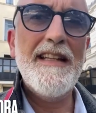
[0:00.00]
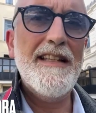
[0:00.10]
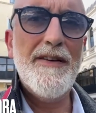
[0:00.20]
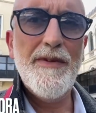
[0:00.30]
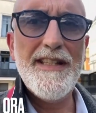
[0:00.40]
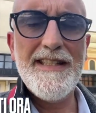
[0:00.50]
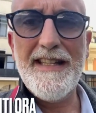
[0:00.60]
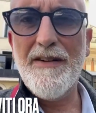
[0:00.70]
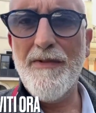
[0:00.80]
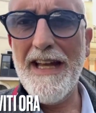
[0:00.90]
di
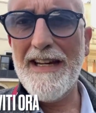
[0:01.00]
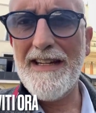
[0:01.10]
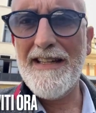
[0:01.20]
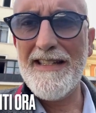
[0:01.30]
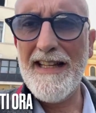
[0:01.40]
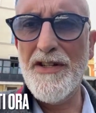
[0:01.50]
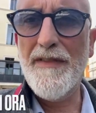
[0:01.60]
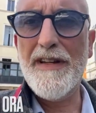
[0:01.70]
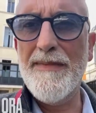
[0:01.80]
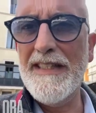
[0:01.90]
questa guerra stanno
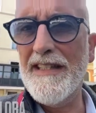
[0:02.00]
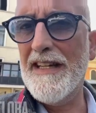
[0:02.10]
veramente